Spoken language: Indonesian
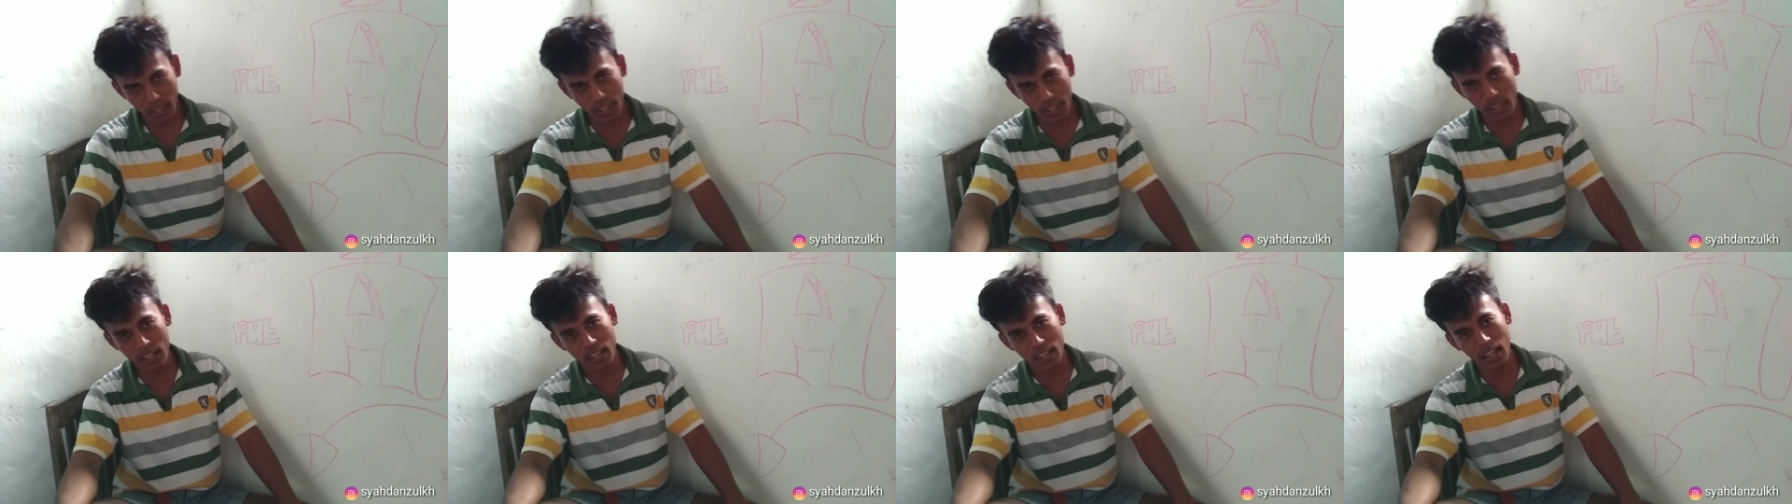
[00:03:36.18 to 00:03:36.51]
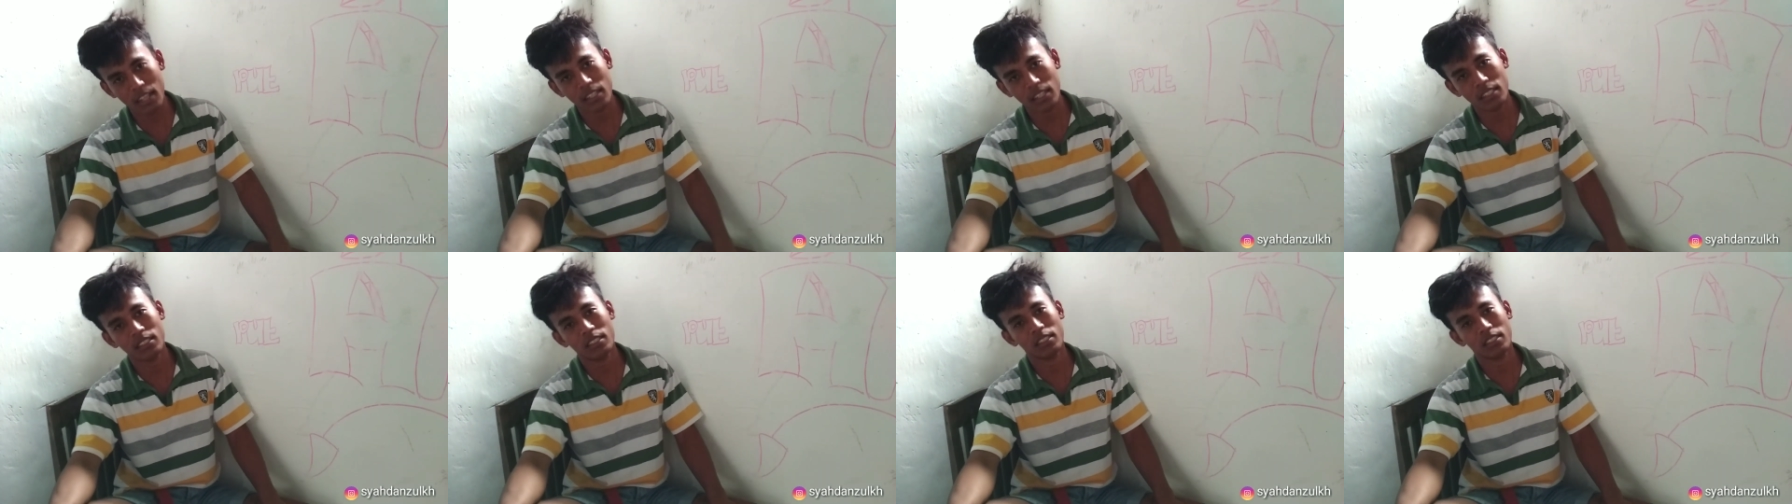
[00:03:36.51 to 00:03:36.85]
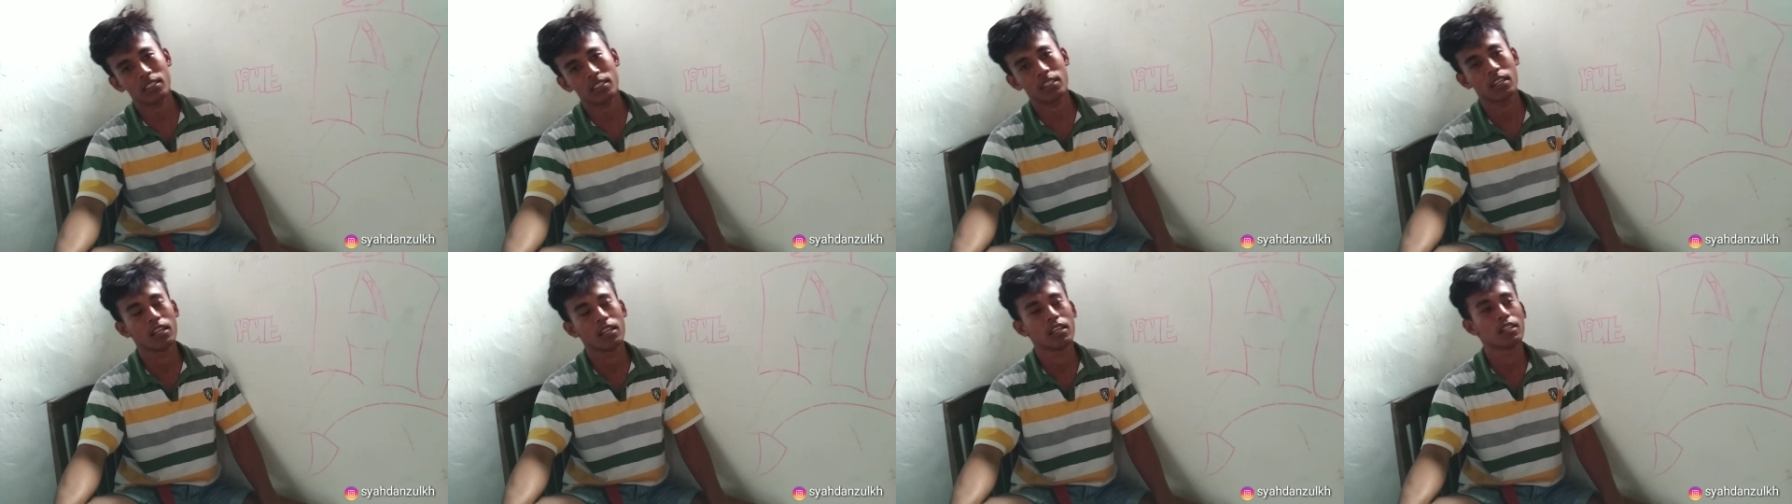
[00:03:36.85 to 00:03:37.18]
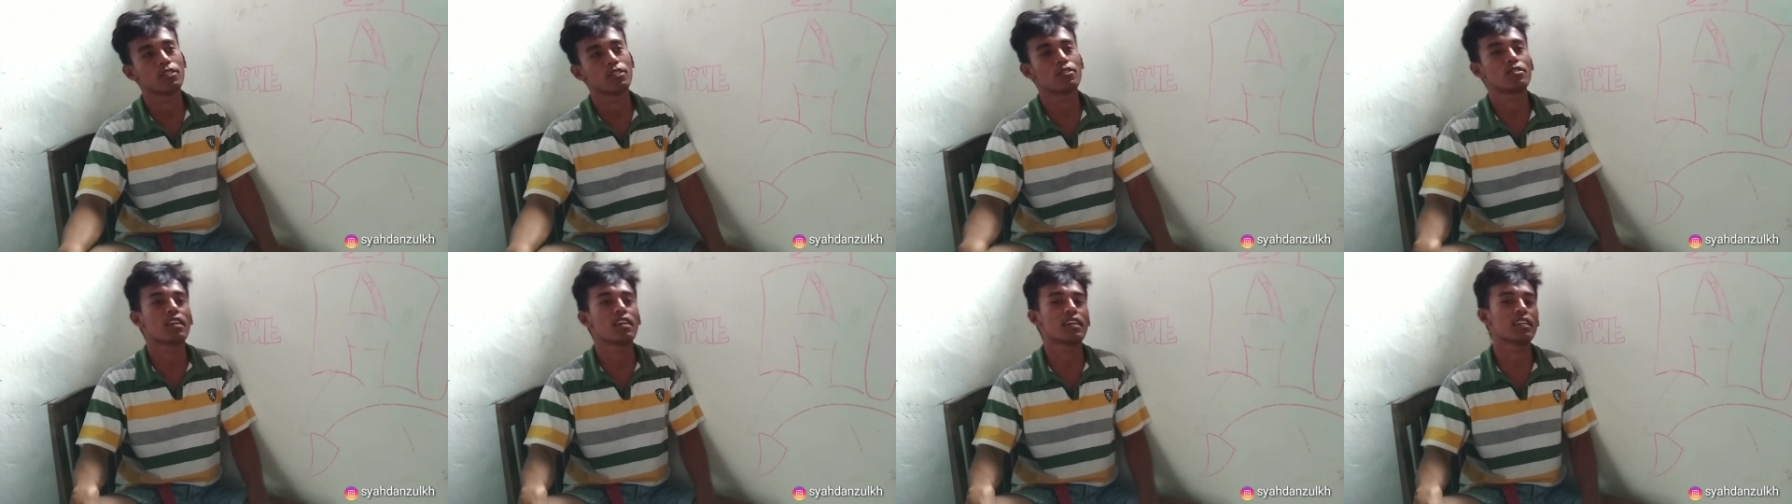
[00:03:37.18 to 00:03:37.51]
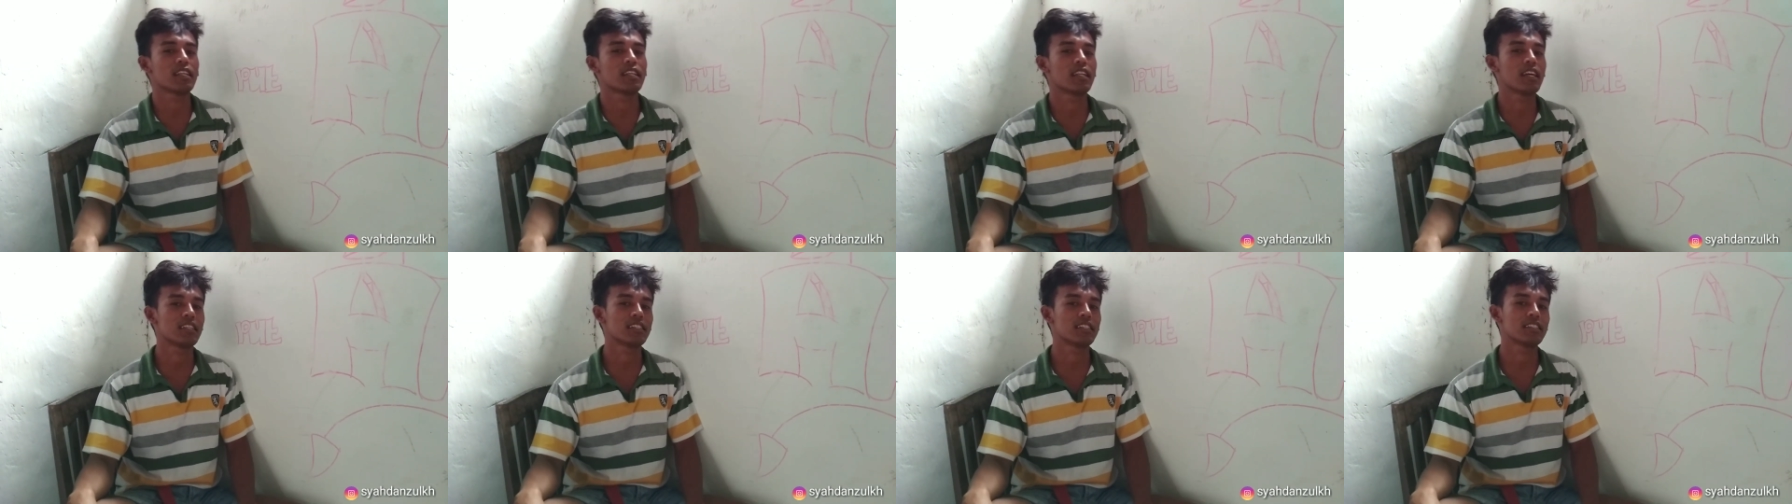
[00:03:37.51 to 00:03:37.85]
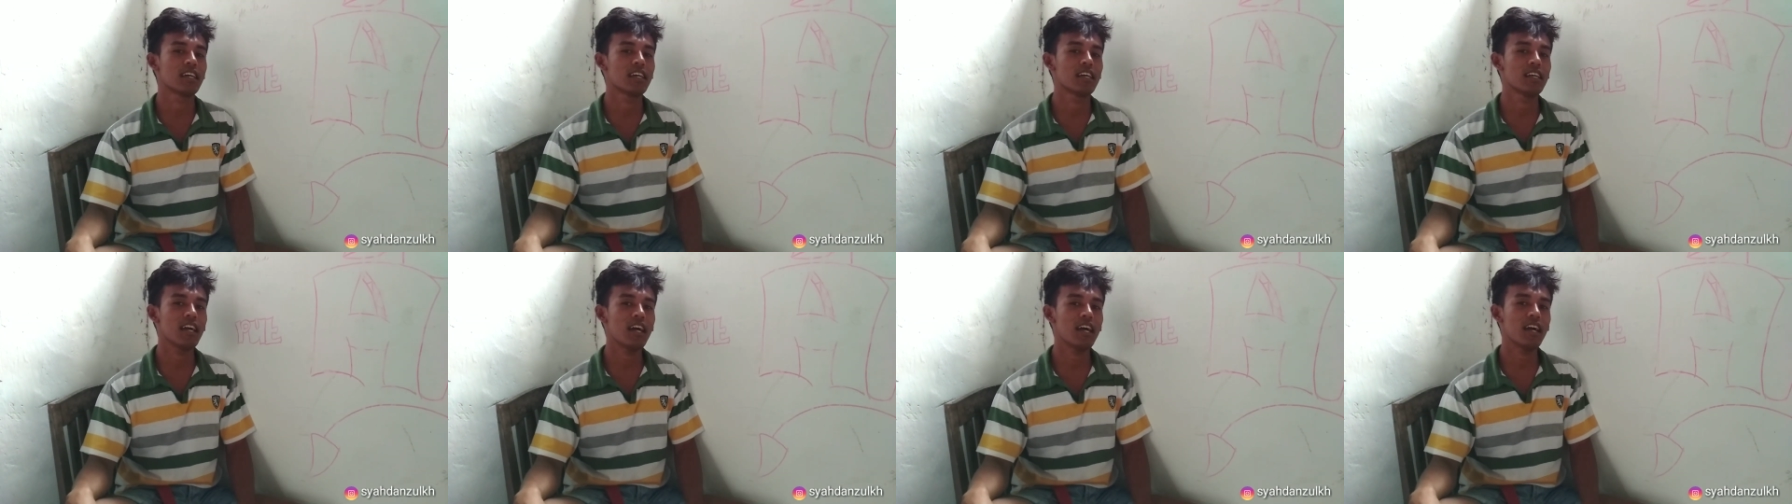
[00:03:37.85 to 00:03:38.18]
okay, guys, itu saja dari
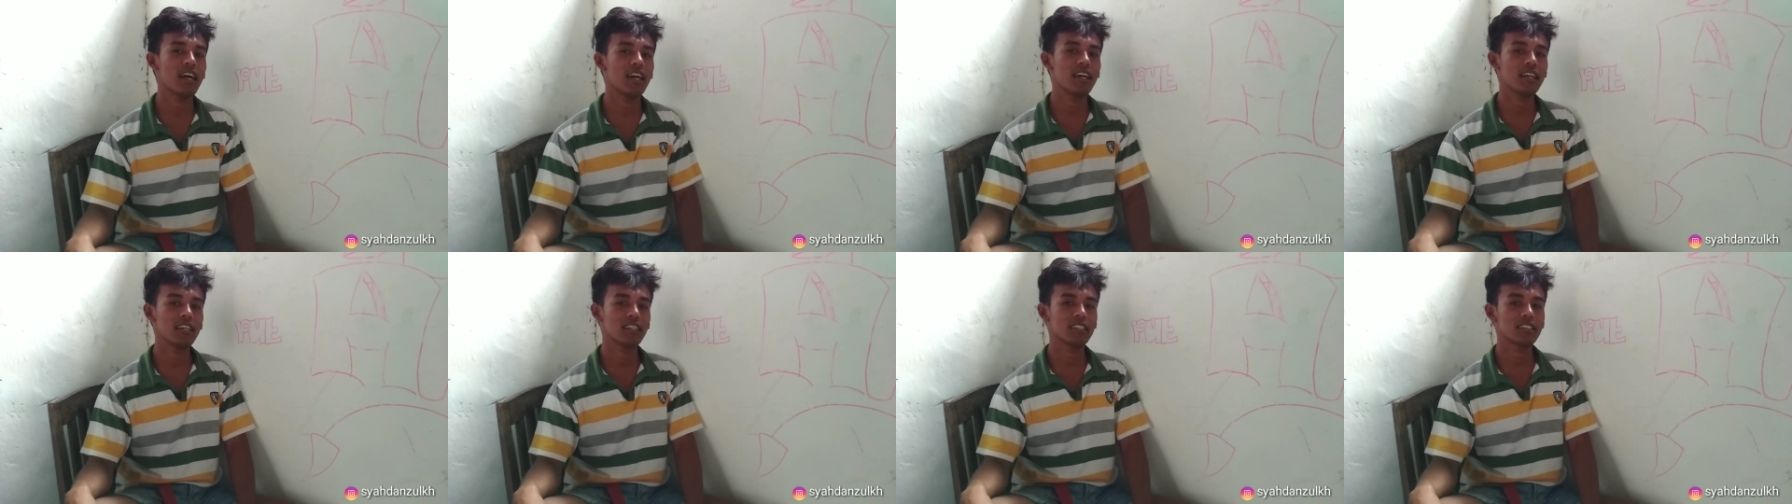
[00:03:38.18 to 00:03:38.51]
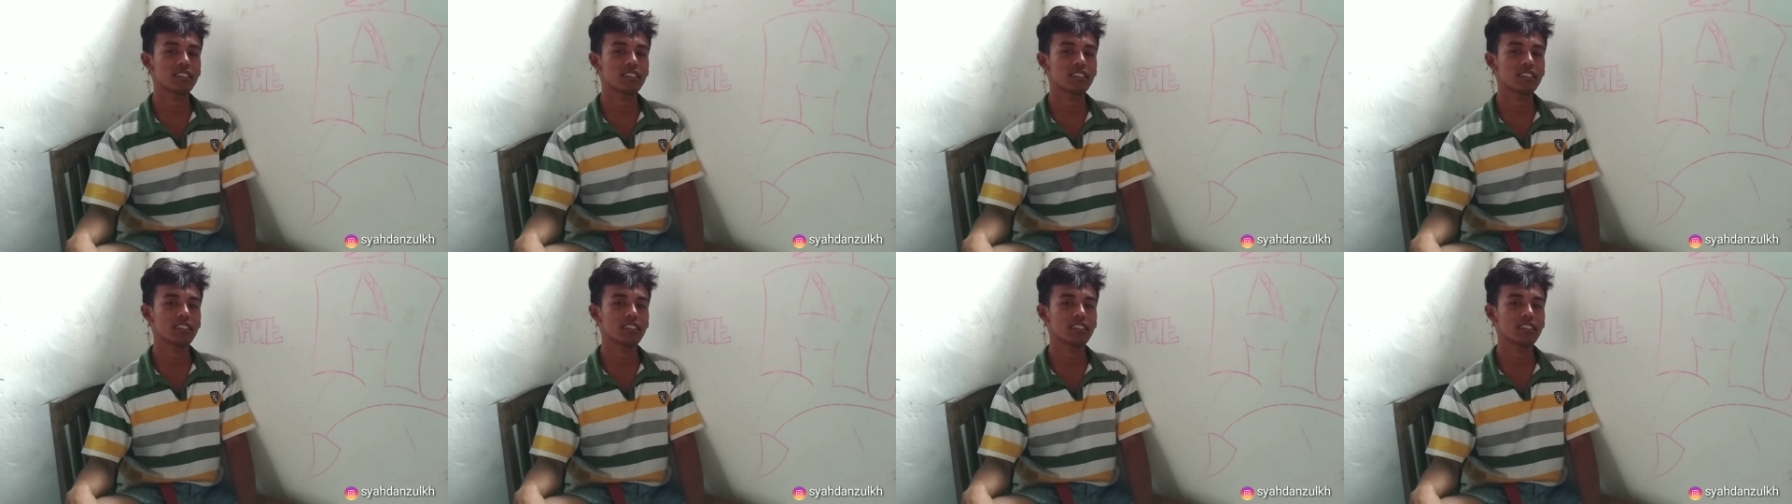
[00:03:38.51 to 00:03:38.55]
saya.